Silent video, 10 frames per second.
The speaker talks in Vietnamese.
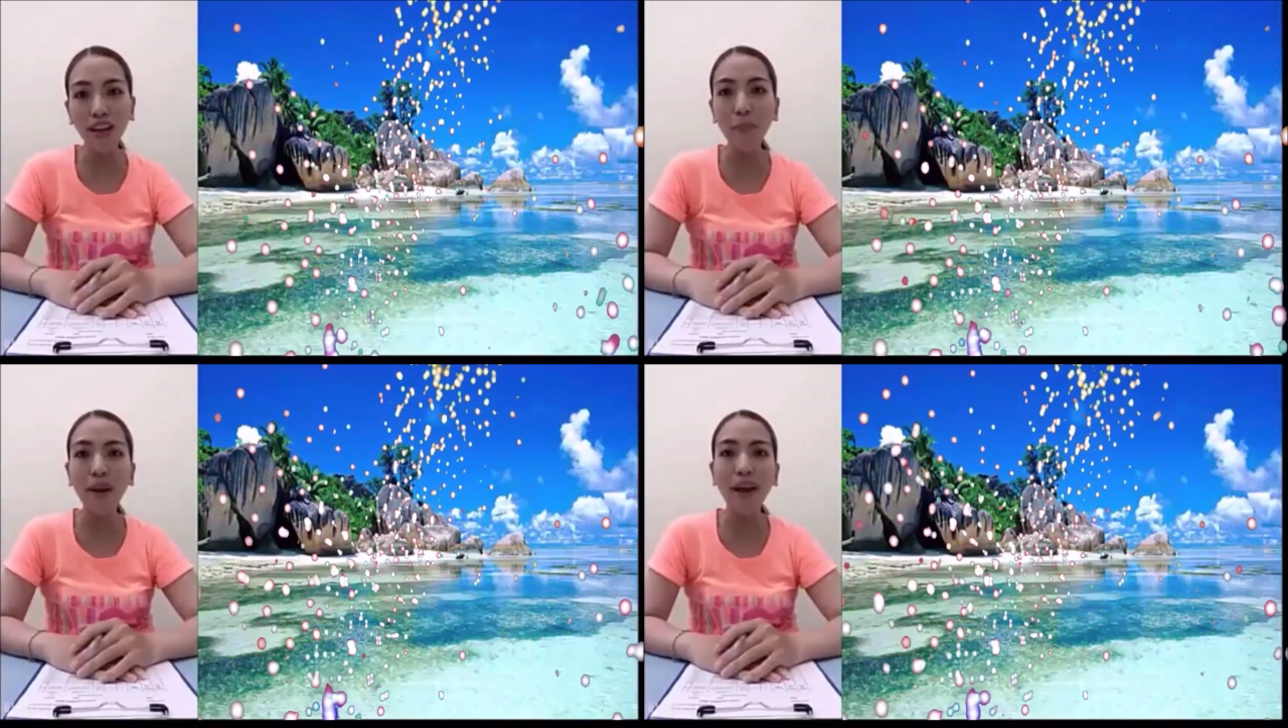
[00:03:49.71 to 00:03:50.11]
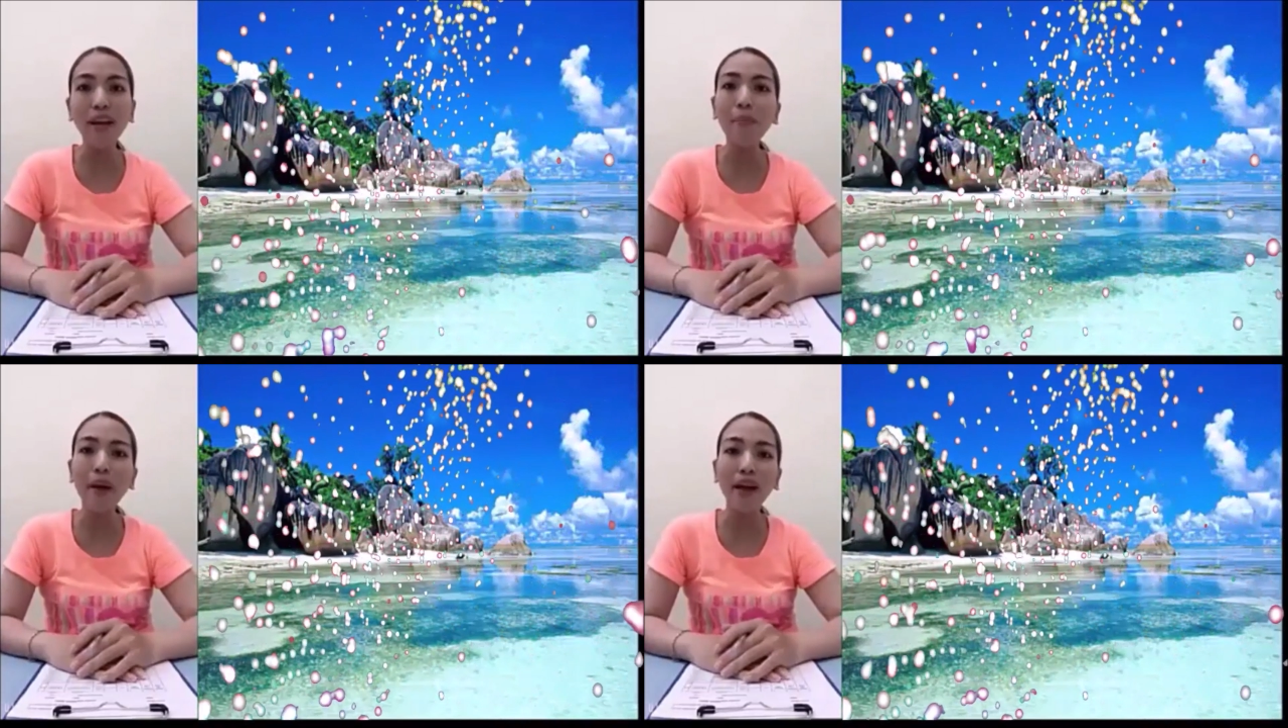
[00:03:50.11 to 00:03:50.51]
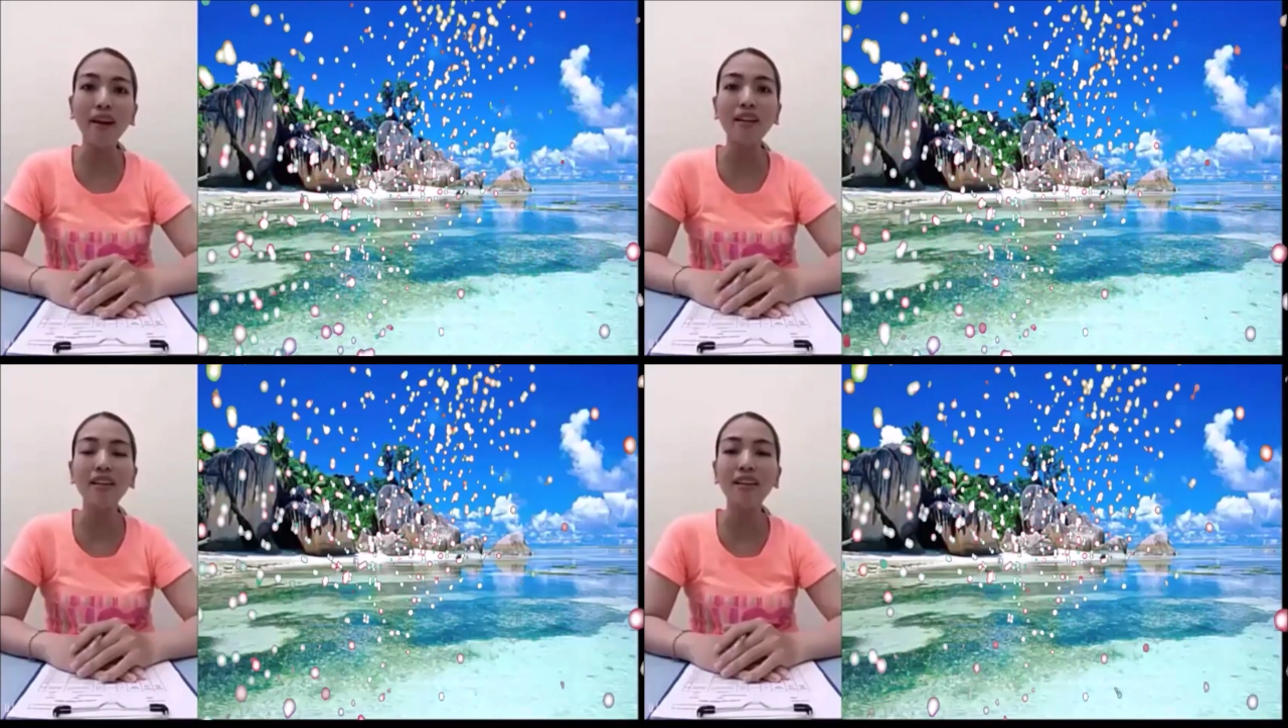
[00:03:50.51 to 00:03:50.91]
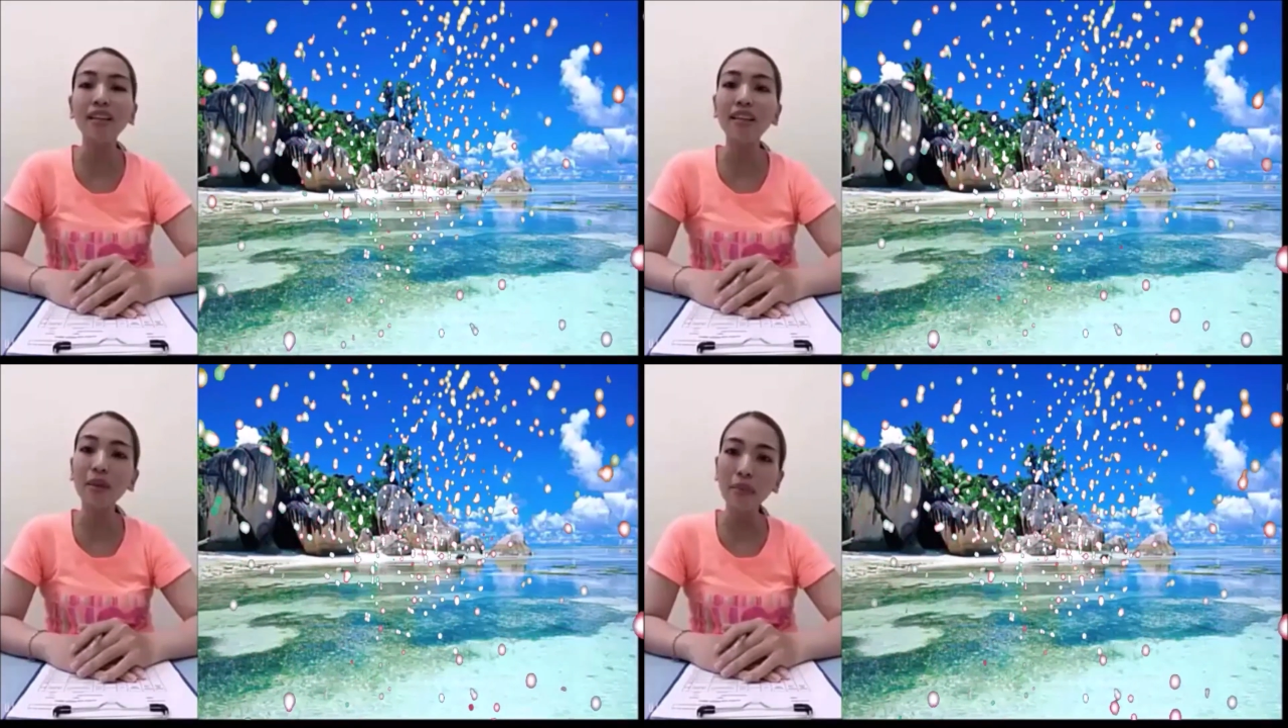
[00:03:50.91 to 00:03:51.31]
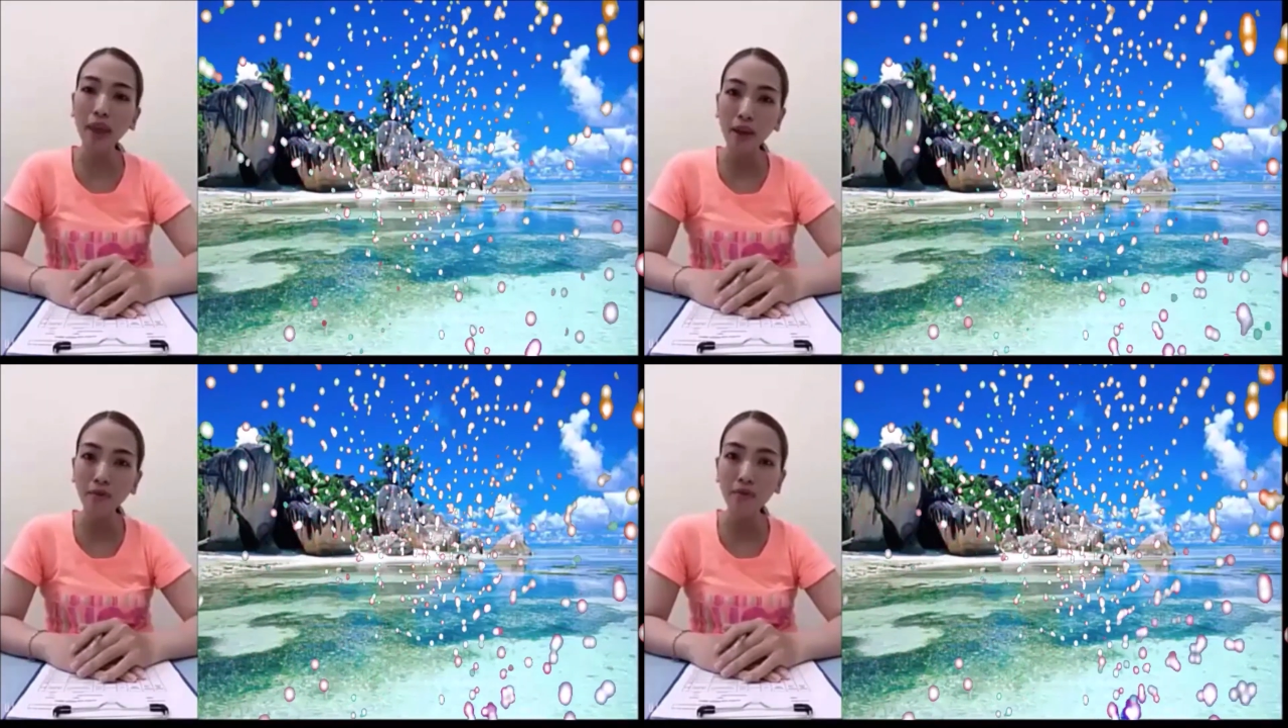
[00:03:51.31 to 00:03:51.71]
Hẹn gặp lại các bạn ở những tin
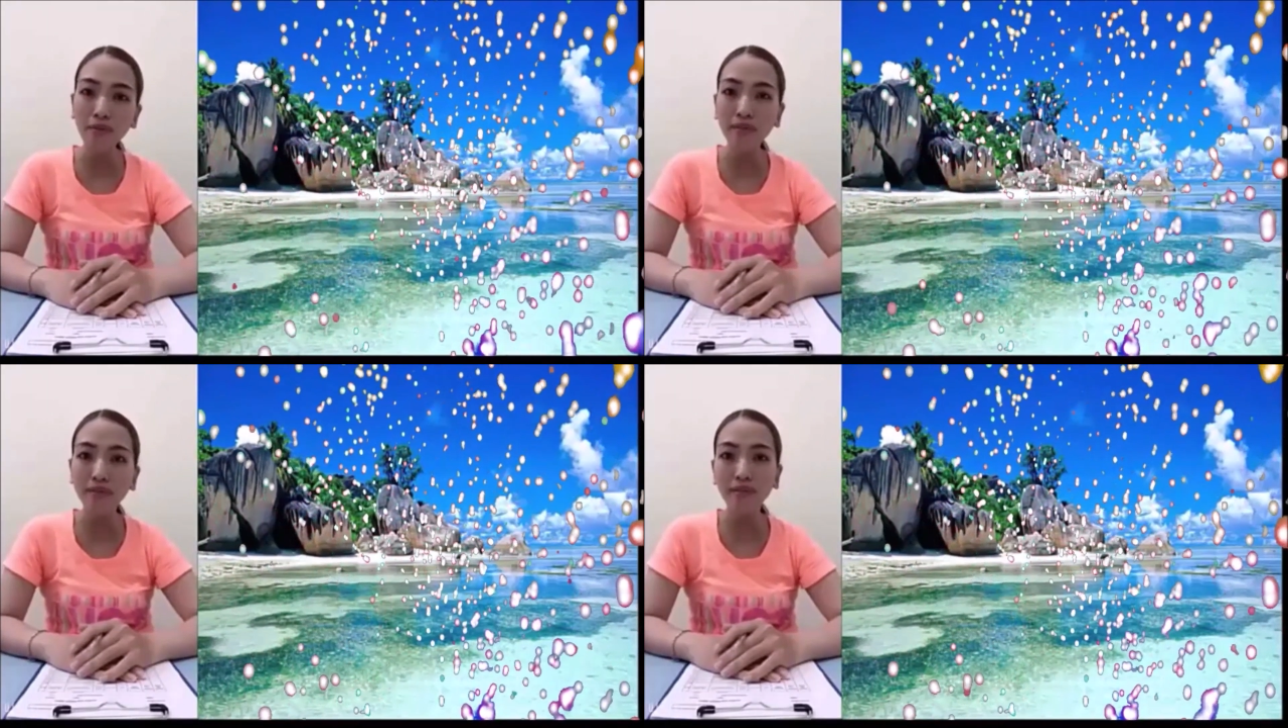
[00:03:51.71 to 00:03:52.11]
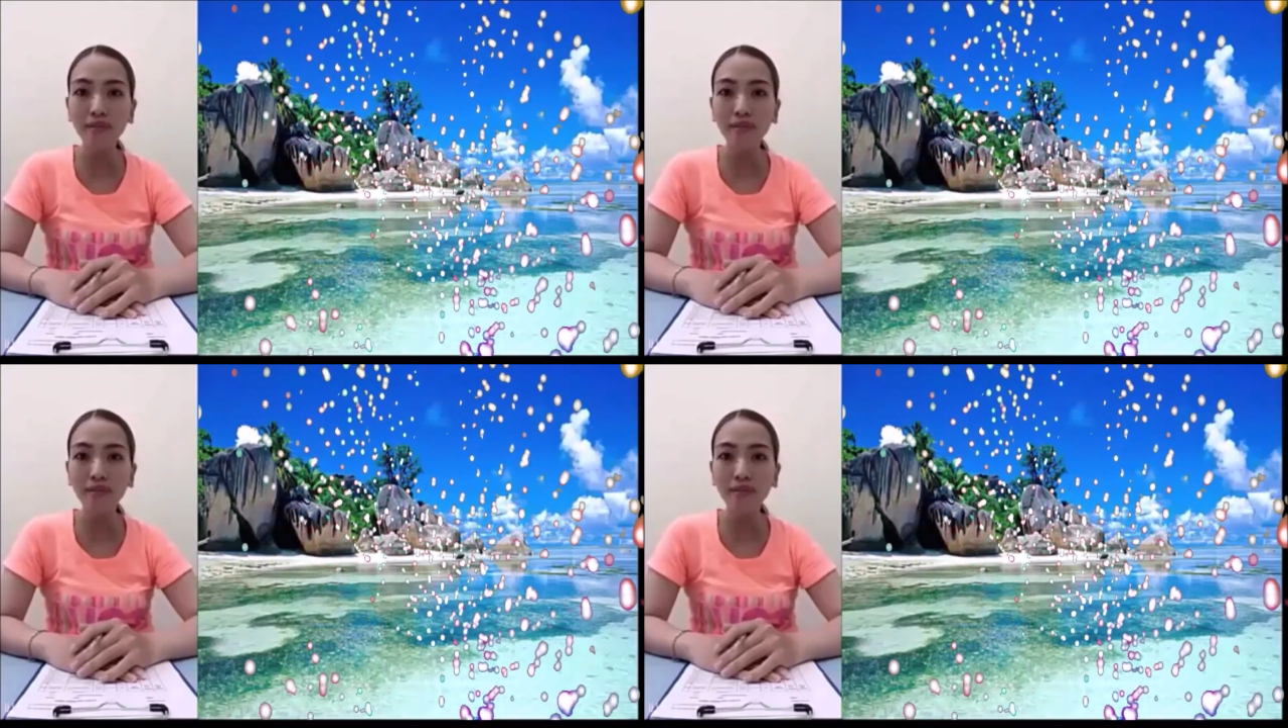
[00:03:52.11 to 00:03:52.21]
tiếp theo.